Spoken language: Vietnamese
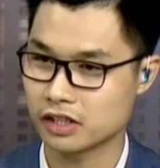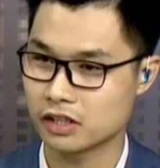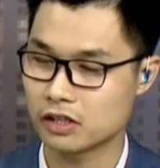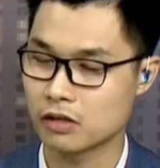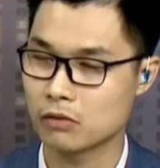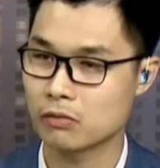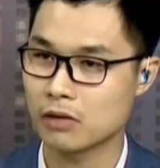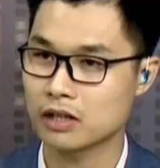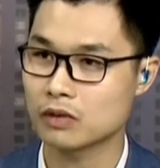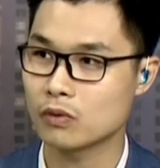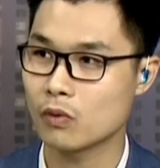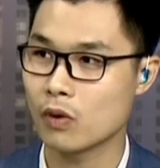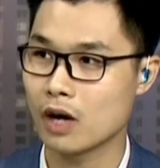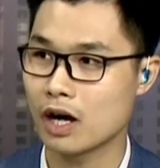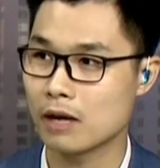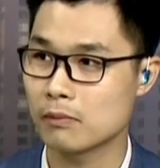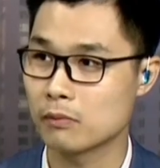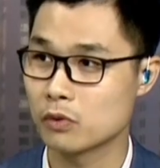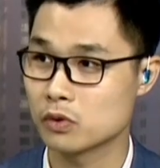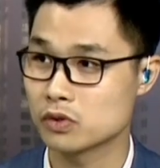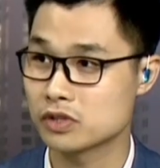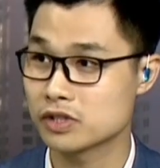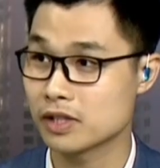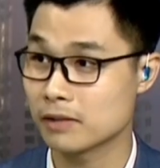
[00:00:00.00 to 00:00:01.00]
không ăn quá
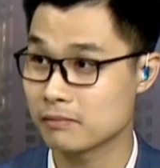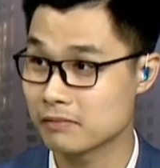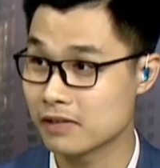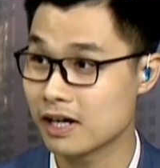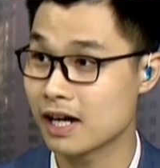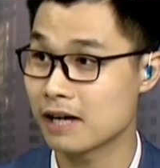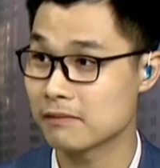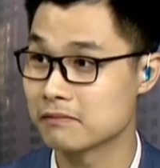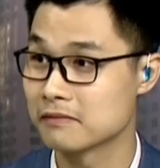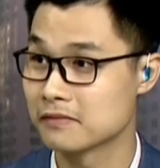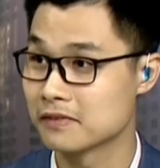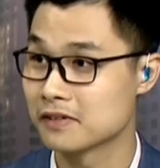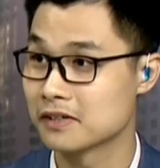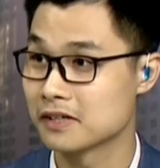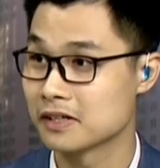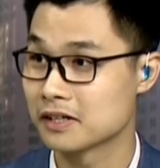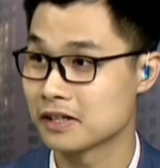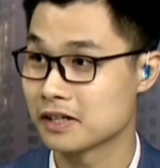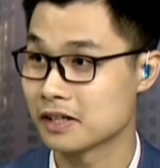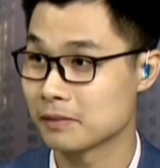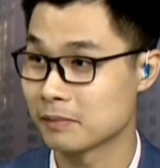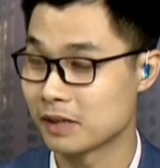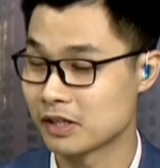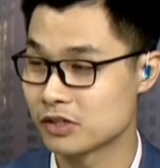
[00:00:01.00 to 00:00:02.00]
100 gram
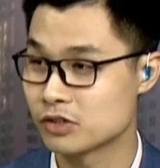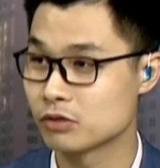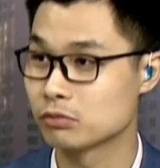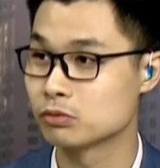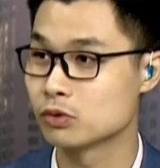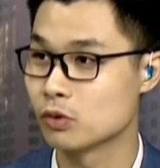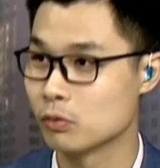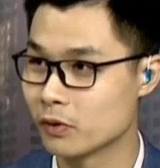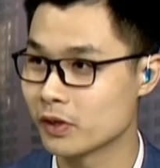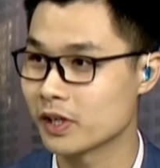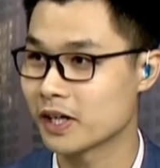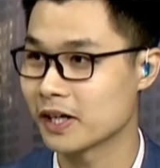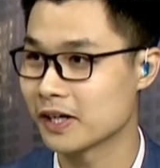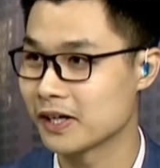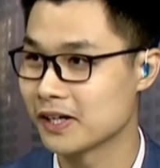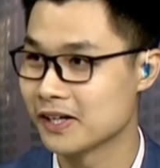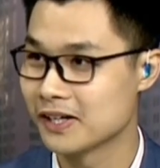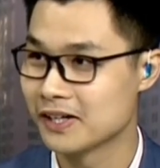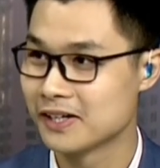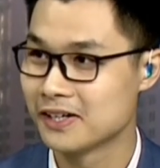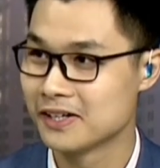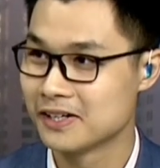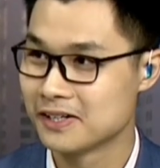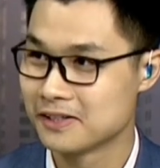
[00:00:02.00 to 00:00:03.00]
Vâng. bánh trung thu mỗi ngày
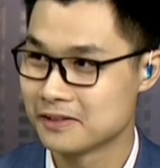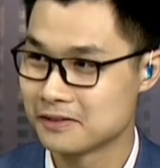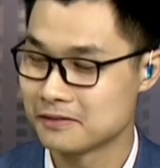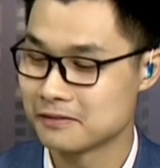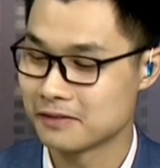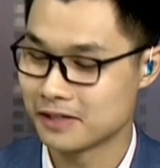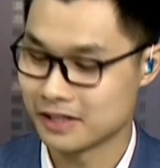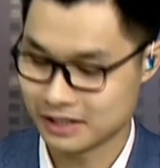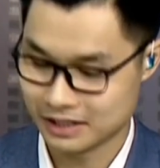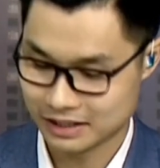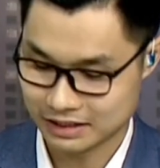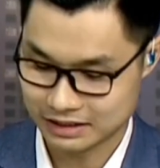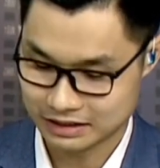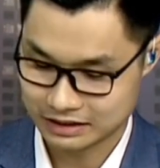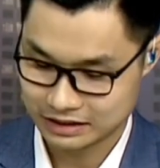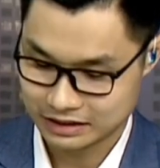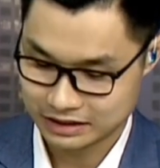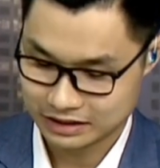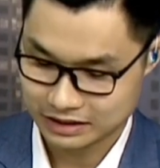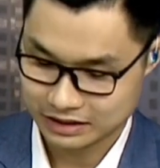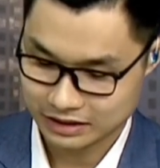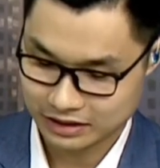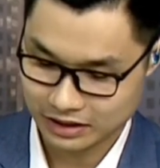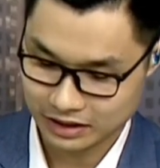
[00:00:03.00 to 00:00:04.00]
vâng. và
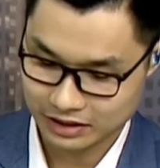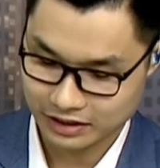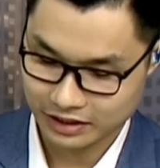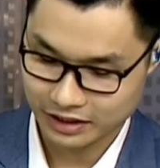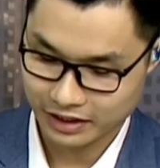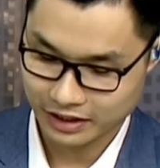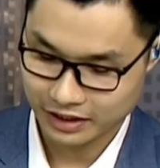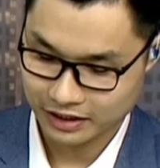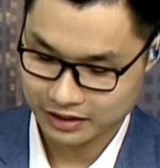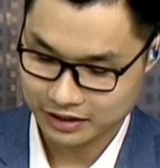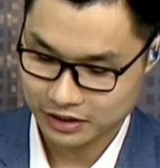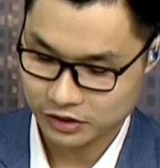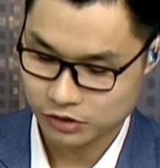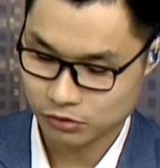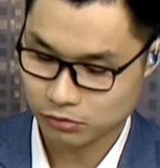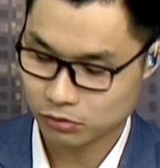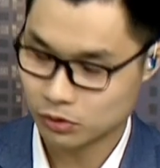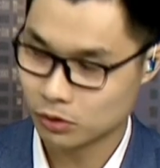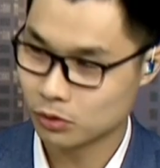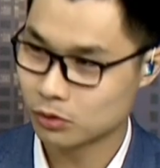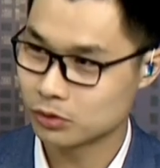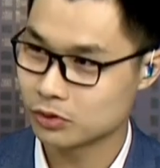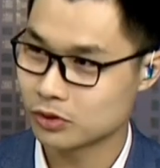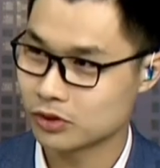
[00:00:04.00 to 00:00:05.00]
vâng. cận kề Tết Trung
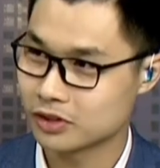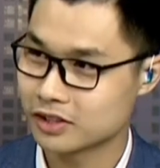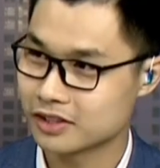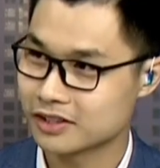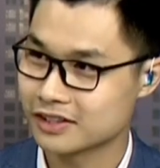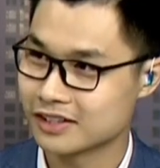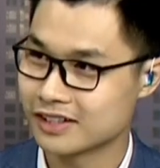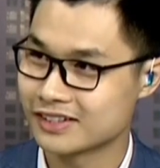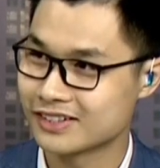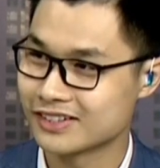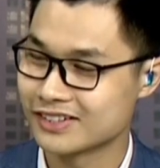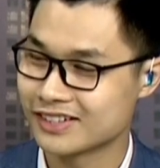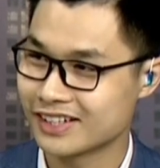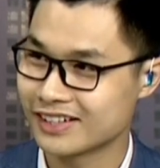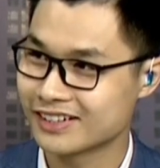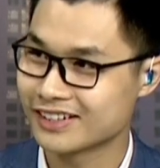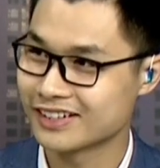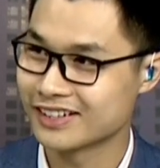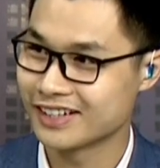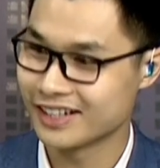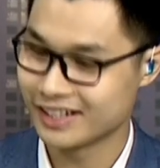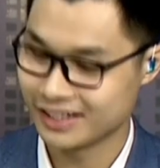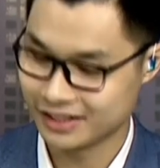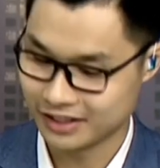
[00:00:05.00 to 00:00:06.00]
thu rồi à, thời gian
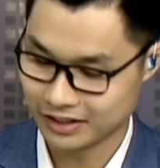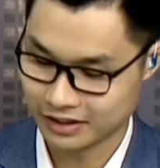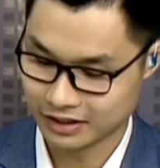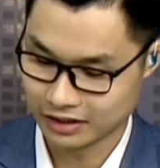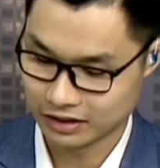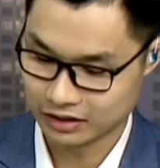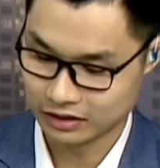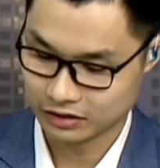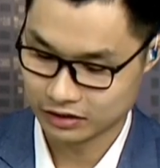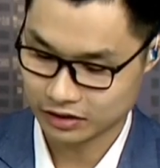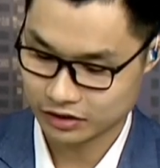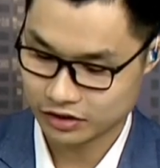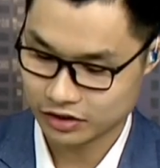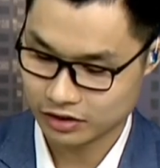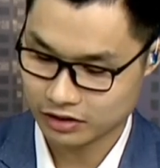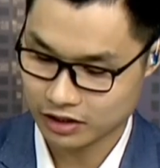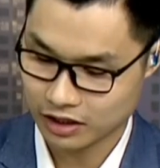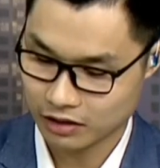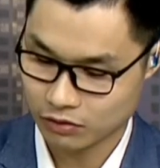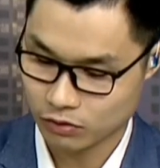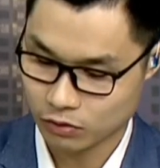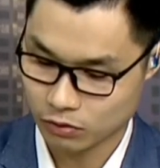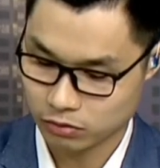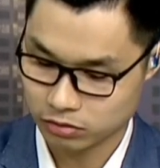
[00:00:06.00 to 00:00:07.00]
gần đây thì à, lực lượng chức
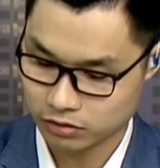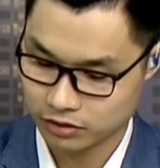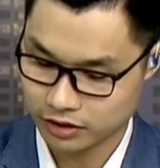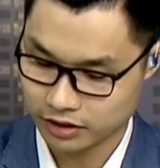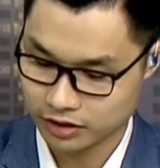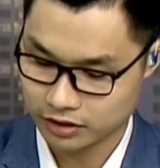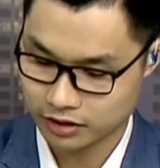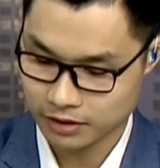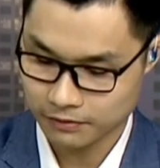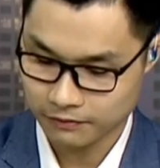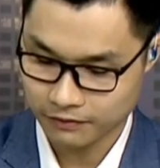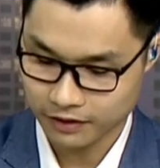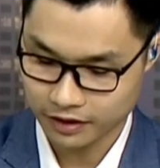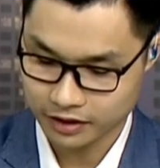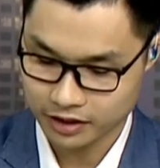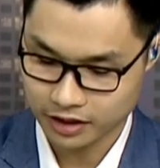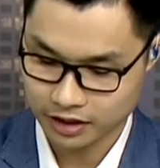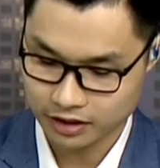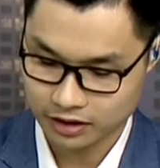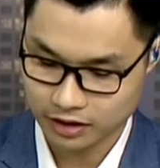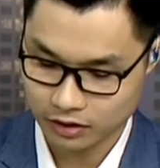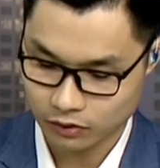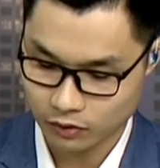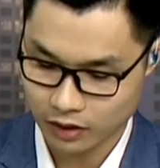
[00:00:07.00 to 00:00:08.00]
năng cũng liên tiếp phát
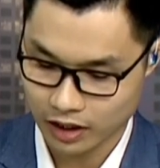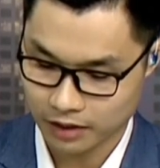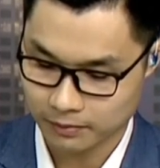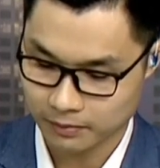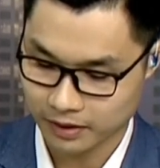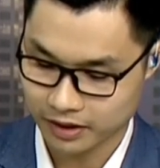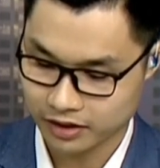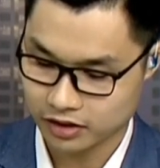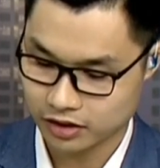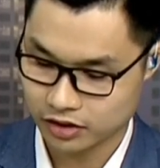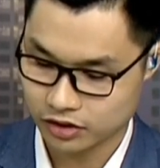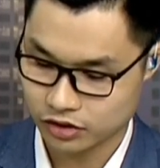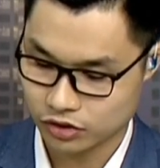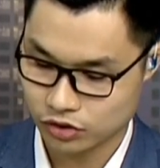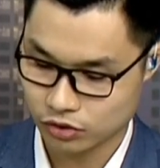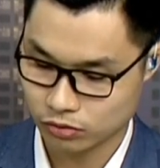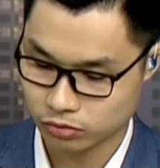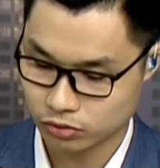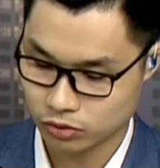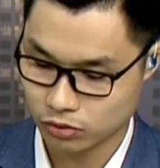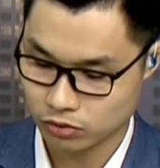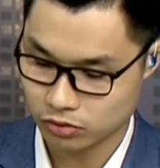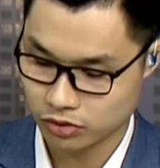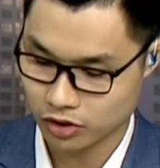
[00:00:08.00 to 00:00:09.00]
hiện các loại bánh à,
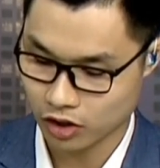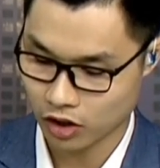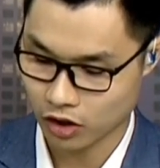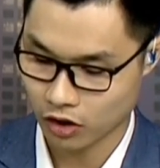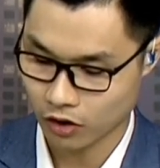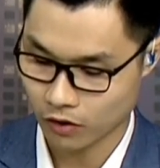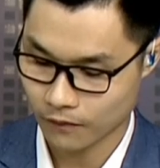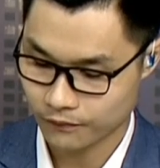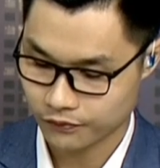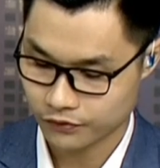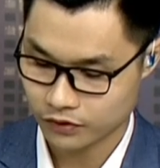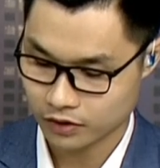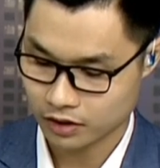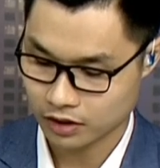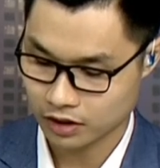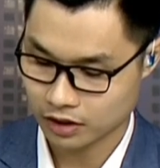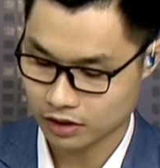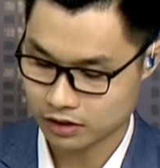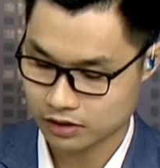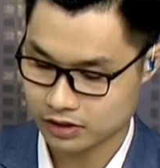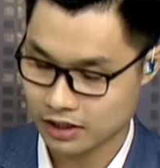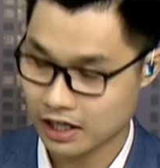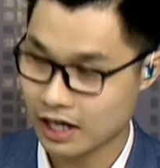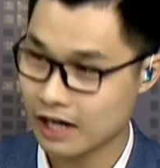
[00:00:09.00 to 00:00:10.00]
trung thu nhỏ
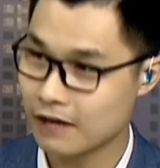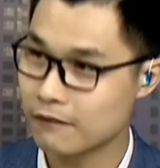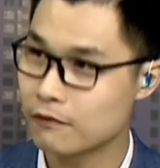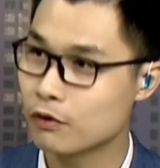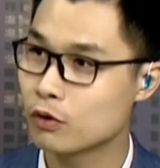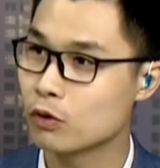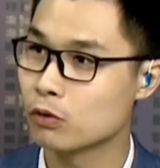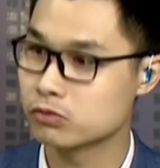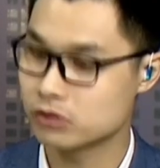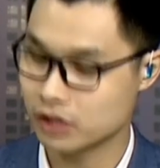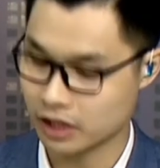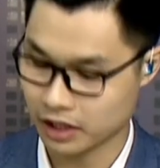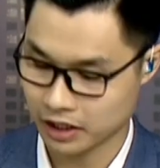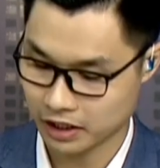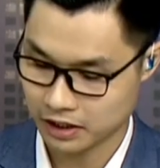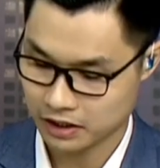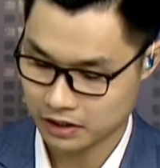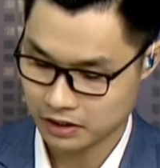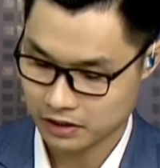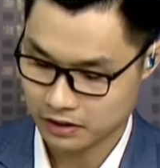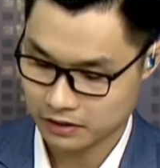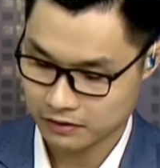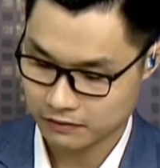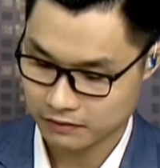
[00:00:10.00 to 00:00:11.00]
giá vô cùng rẻ
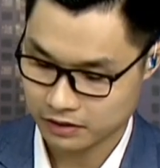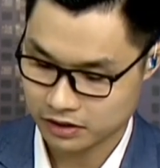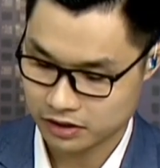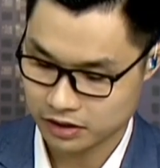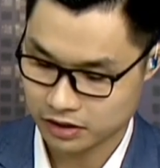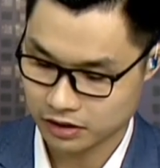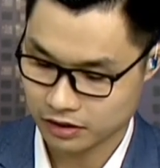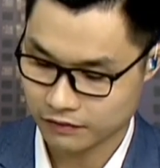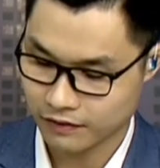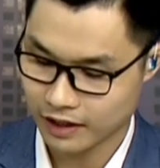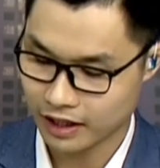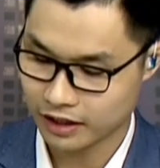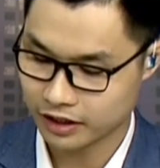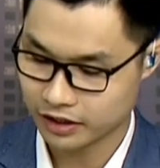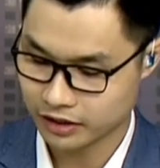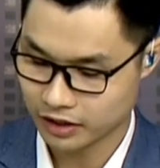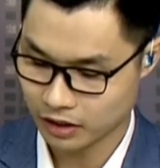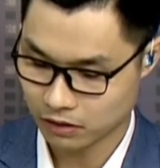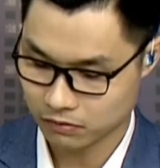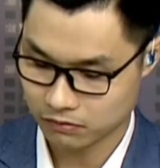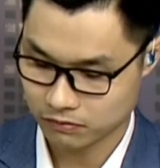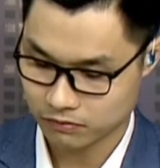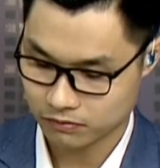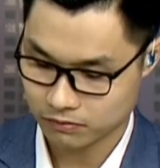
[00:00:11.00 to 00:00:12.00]
và chỉ vài nghìn
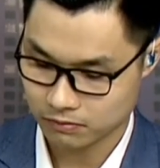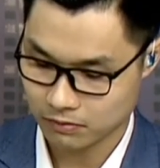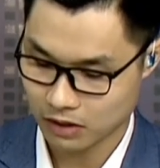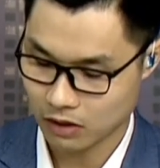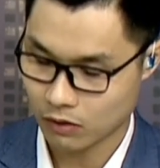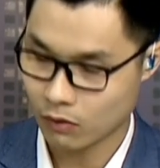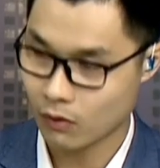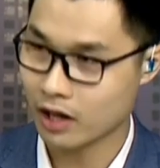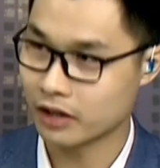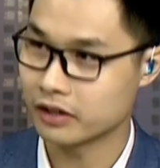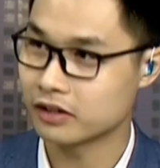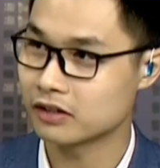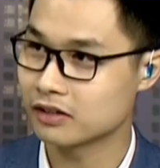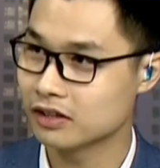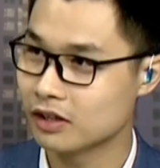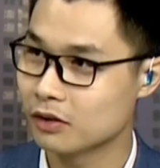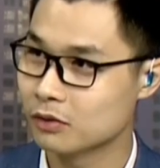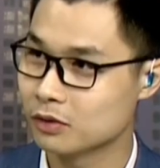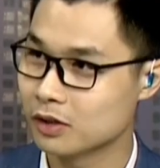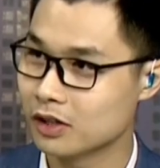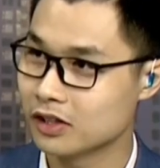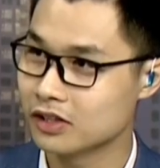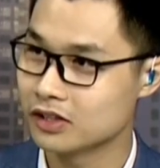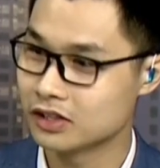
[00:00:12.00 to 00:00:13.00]
đồng bảo quản được
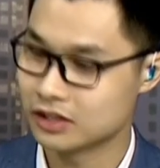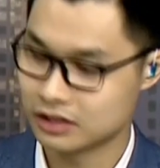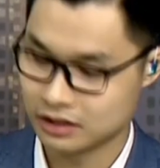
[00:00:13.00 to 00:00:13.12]
lâu nữa